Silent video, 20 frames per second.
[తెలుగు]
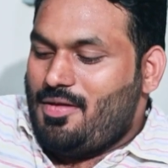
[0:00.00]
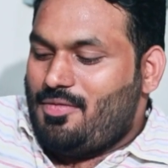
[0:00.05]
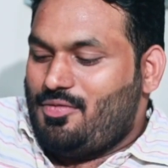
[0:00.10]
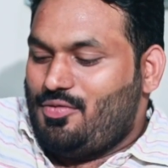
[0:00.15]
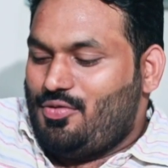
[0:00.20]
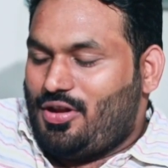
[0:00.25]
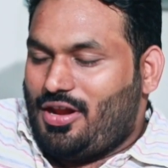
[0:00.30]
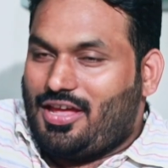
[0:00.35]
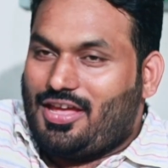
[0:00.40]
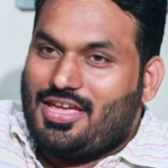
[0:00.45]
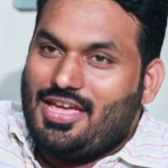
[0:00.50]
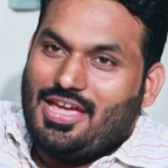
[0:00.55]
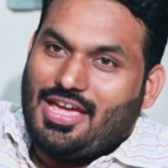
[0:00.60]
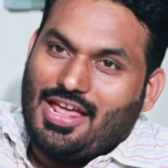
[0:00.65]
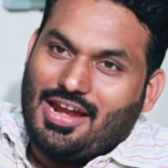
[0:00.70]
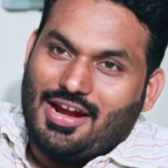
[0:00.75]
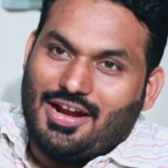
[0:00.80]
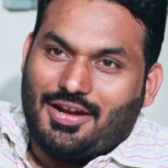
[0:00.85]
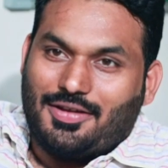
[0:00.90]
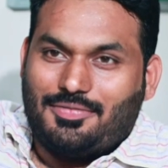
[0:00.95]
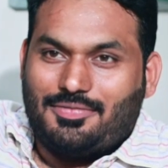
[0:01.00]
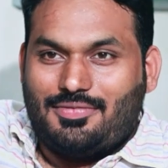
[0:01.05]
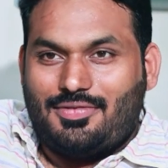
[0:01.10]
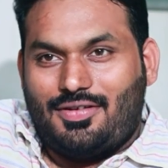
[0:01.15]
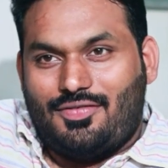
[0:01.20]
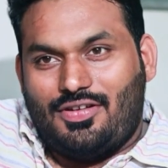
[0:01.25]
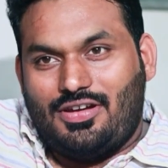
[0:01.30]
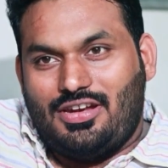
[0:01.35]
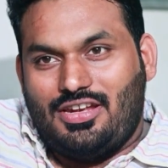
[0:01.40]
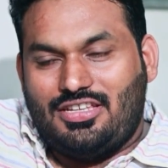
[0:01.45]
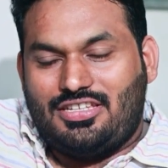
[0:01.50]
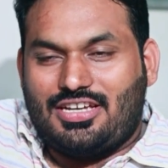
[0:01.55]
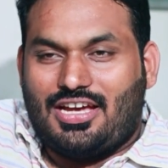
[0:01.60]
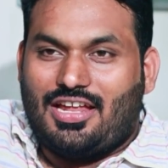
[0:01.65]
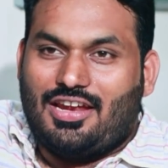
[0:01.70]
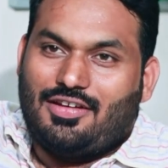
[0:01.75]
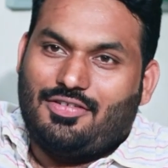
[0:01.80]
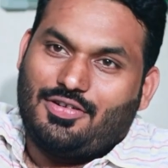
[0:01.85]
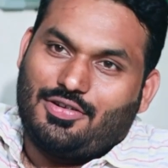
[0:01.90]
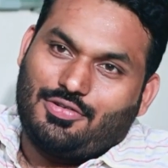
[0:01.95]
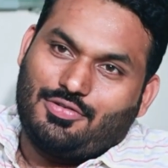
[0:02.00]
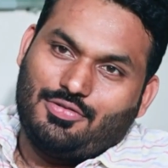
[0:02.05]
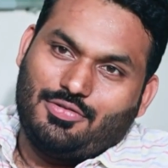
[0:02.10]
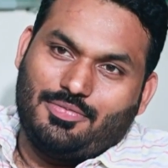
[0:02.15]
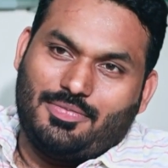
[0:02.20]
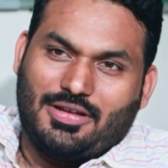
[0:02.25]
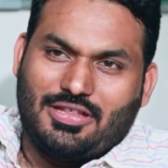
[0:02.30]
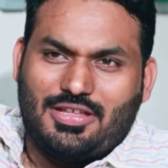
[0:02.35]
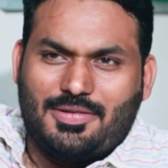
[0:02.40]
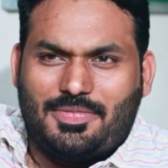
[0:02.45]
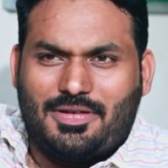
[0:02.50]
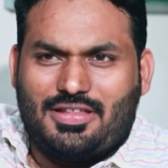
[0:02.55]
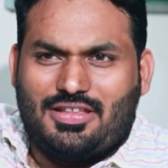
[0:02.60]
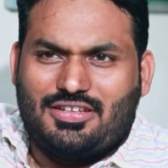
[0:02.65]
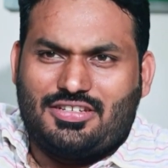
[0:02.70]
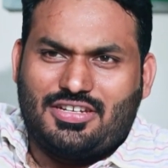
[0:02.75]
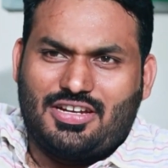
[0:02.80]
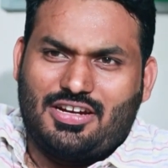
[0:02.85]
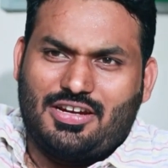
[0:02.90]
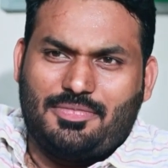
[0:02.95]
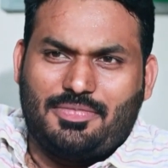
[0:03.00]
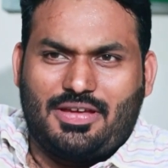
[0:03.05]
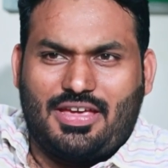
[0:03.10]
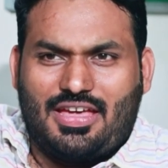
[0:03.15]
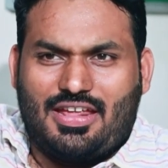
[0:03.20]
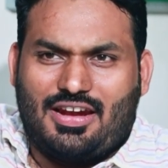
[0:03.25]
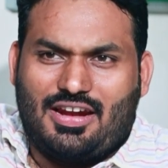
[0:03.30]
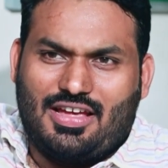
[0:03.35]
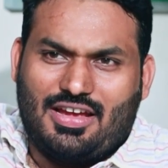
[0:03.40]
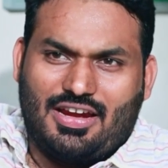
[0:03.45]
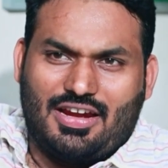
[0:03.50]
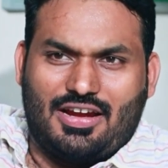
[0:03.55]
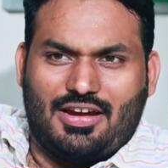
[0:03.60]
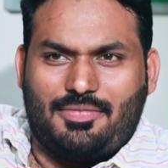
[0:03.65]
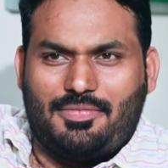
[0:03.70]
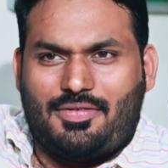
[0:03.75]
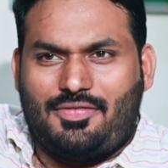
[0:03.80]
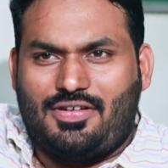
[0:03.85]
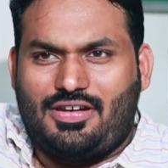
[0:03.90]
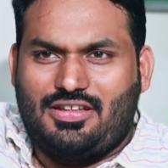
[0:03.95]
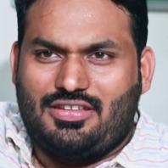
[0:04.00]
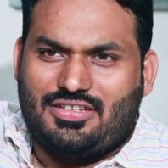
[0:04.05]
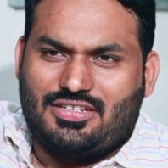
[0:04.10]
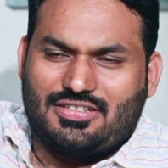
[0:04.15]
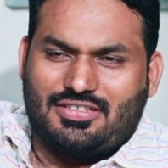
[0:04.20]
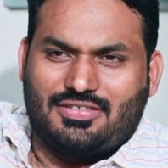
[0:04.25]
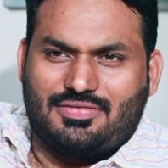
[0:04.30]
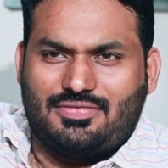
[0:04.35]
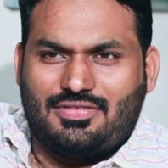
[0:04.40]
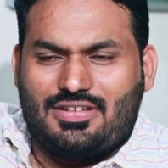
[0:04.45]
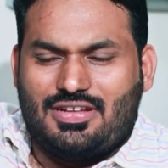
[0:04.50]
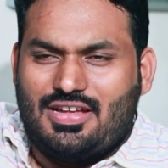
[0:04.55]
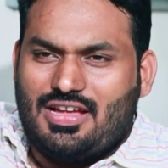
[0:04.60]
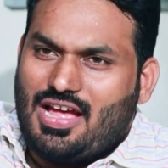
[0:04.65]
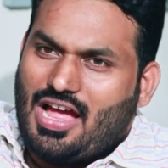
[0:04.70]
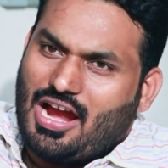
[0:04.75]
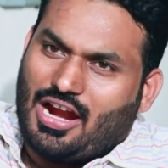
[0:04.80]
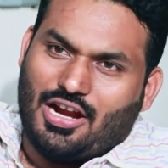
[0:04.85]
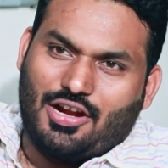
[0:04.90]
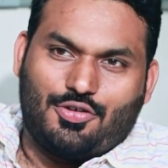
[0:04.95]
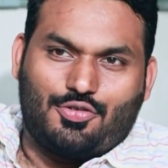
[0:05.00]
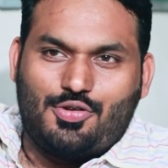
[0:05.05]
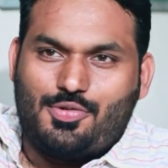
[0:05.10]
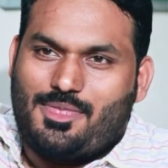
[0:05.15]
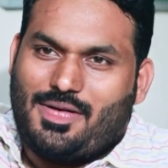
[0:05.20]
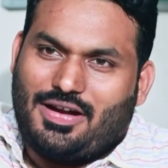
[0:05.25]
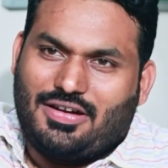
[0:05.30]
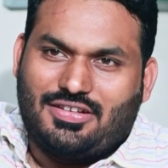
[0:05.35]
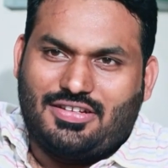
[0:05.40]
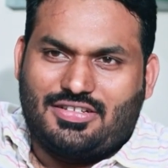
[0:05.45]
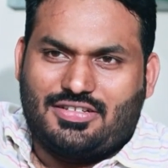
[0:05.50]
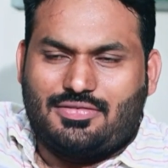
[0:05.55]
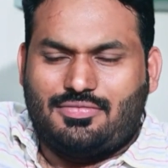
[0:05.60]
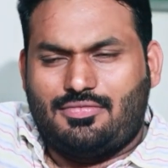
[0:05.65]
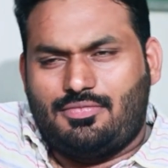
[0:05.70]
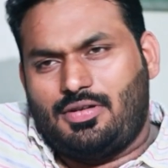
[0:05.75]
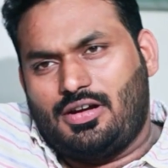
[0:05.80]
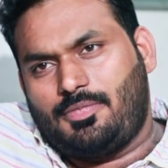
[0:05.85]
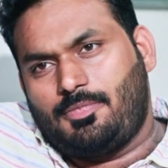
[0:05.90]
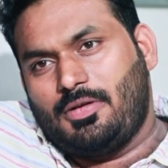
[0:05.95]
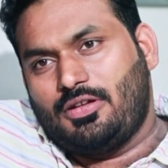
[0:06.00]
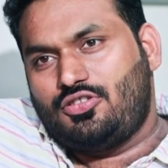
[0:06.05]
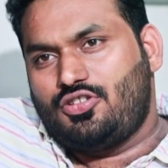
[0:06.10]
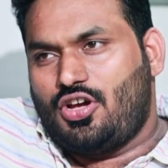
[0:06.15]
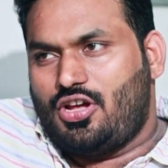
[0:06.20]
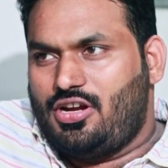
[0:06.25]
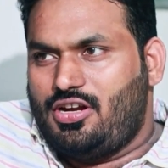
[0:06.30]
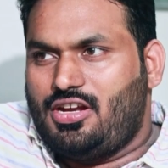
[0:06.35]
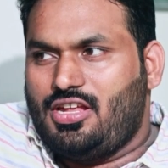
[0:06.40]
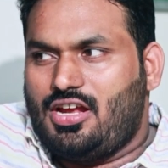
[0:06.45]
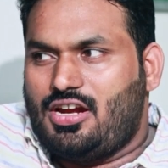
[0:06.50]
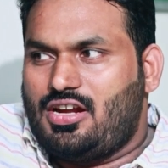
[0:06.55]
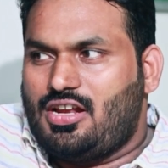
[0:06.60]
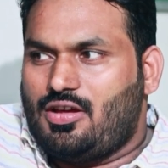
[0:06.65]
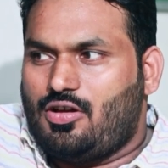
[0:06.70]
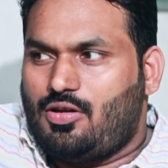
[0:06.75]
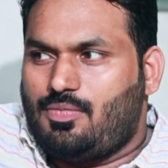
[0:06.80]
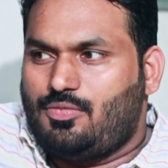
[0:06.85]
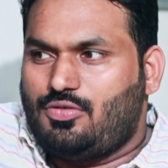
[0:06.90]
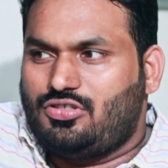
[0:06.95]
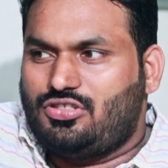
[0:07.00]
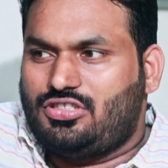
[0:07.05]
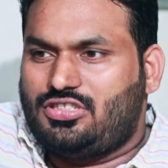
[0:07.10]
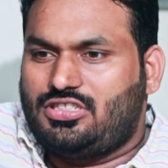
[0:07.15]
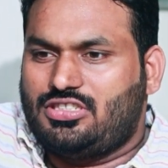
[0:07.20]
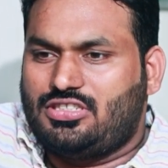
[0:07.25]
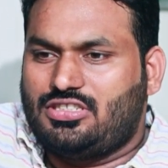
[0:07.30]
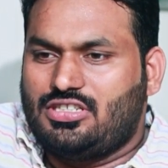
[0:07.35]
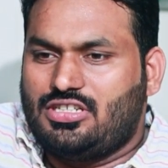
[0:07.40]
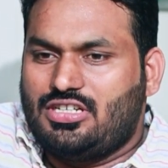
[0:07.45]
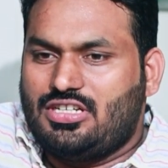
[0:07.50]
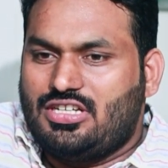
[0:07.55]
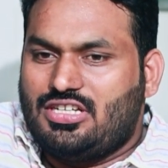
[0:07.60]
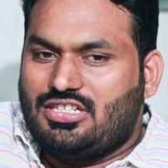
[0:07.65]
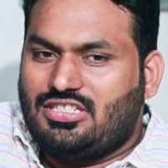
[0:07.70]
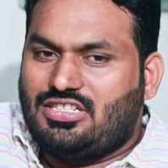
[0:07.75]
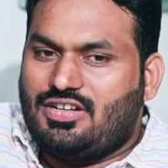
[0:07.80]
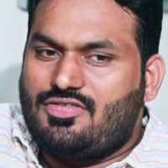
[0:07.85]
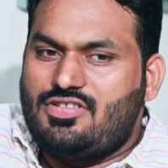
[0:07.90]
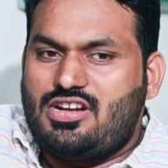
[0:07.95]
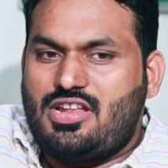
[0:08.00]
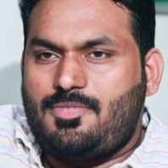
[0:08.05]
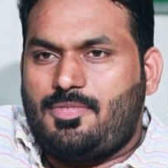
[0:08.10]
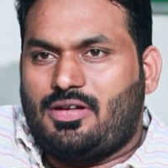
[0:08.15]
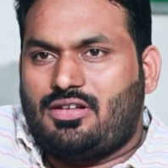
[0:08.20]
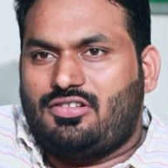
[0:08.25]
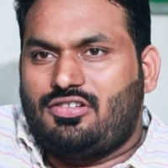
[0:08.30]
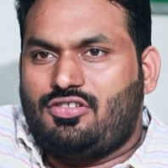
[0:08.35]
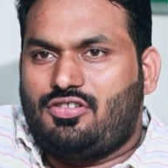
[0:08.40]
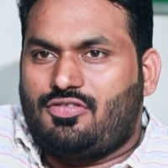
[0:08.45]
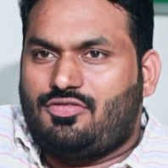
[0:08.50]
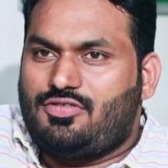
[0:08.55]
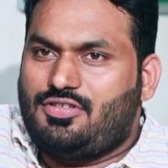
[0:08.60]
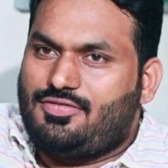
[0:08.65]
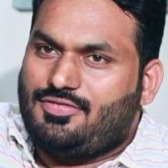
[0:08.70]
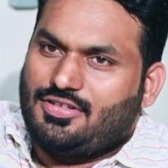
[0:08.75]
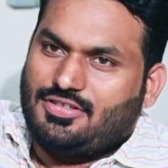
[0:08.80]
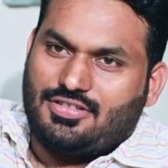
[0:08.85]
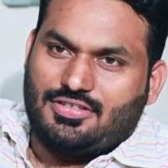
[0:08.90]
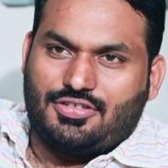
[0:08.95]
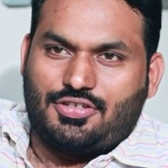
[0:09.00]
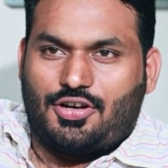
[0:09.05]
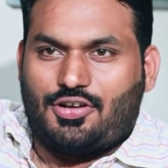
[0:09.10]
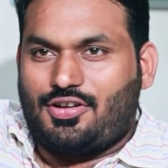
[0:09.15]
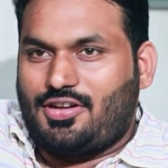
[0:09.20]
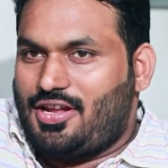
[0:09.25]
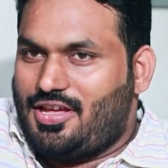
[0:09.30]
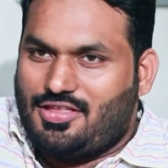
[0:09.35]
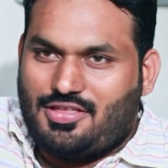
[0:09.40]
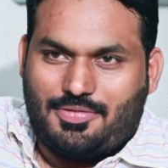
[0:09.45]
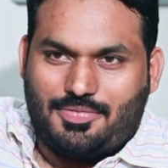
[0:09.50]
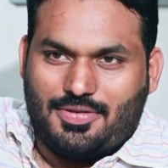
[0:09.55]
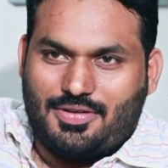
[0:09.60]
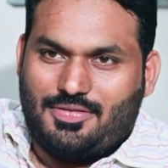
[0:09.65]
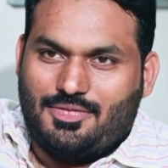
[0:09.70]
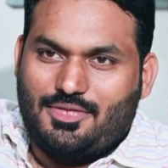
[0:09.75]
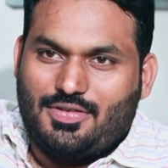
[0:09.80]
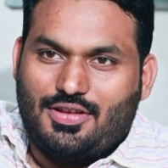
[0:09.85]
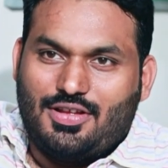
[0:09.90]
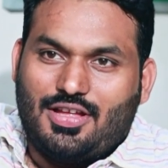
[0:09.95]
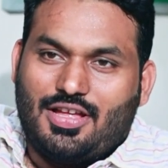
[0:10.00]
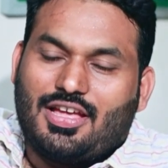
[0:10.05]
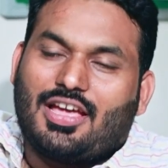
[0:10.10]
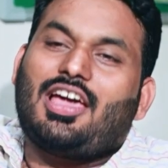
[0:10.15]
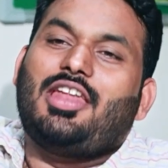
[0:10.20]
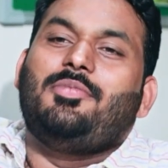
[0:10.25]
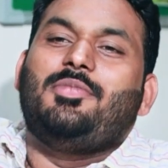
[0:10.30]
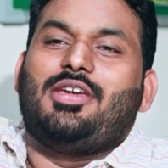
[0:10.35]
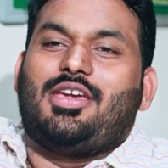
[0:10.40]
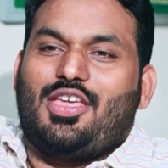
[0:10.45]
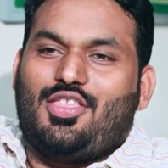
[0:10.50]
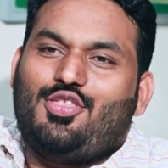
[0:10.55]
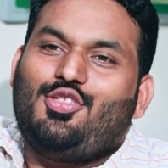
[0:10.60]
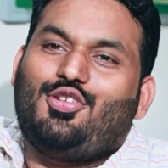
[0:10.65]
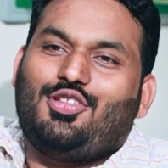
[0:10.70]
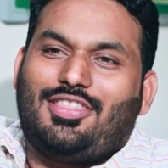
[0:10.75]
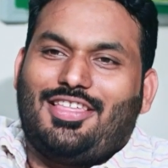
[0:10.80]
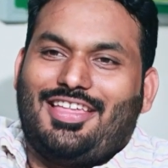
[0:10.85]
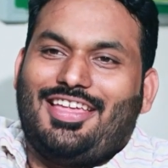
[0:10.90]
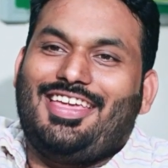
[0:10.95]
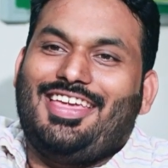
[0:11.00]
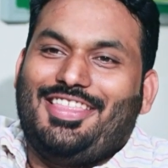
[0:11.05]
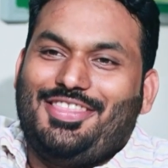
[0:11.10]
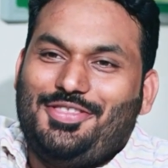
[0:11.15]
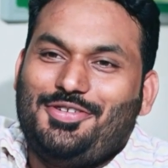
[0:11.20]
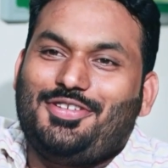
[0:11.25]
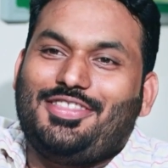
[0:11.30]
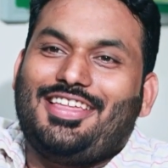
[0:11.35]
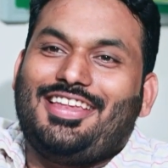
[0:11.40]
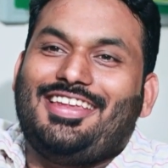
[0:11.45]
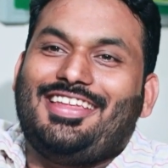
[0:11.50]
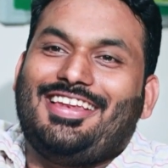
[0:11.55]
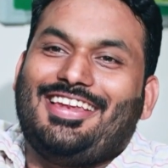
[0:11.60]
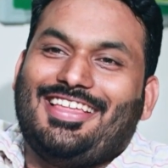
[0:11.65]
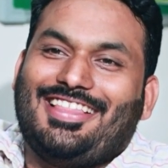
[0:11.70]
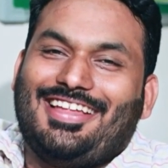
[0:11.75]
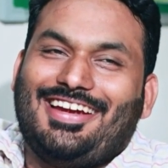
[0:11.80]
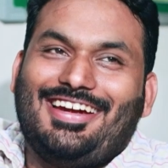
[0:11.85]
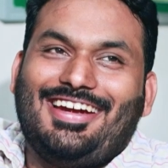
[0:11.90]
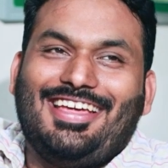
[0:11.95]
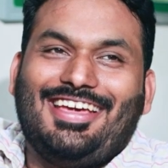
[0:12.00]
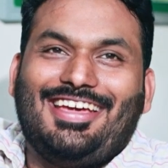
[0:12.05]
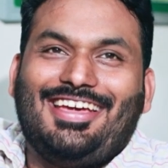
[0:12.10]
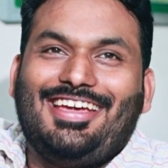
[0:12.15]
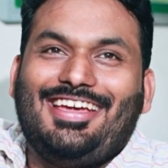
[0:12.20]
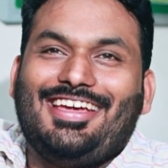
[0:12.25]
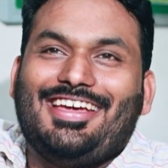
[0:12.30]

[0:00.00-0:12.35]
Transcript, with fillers: మేము రెక్కీకి వెళ్ళటం అవన్నీ చాలా వరకు మధ్యప్రదేశ్కి వెళ్ళాం కేరళకి వెళ్ళాం అవన్నీ చేసాం అక్కడ కొన్ని పార్ట్ చేసాం బట్ మెజారిటీ అంటే ఆల్మోస్ట్ సెవెంటీ పర్సెంట్ ఆఫ్ ఇట్ వాస్ షార్ట్ ఇన్ హైదరాబాద్ కానీ మీకు ఎందుకు ఎందుకు తెలియలేదంటే